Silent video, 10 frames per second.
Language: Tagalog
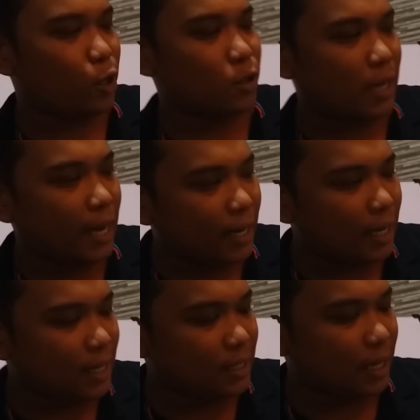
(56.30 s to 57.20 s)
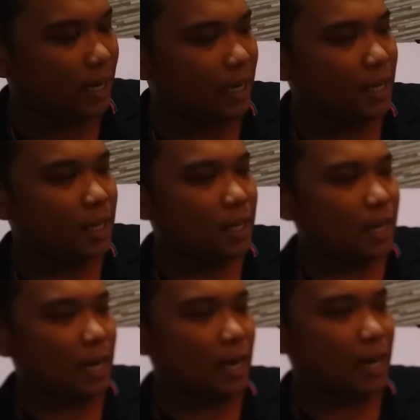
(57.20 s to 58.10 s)
kung anong cycle na siya
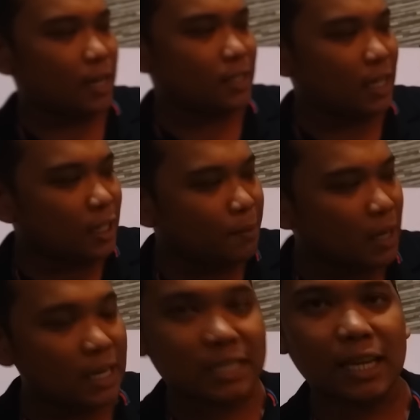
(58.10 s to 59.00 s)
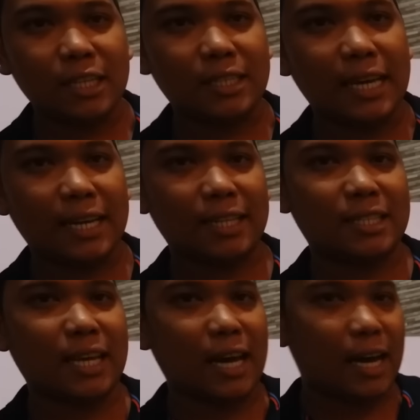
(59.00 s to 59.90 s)
uh, dyan mag-slide
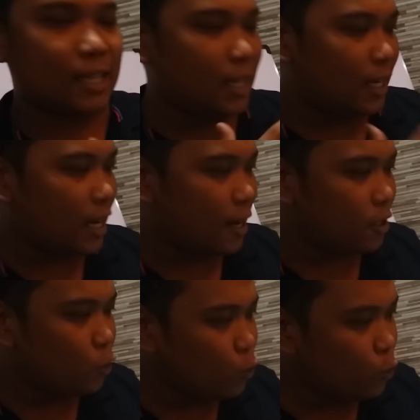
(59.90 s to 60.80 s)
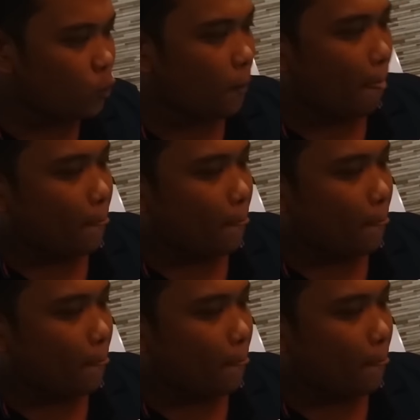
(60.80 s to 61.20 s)
dyan sa ating uh, new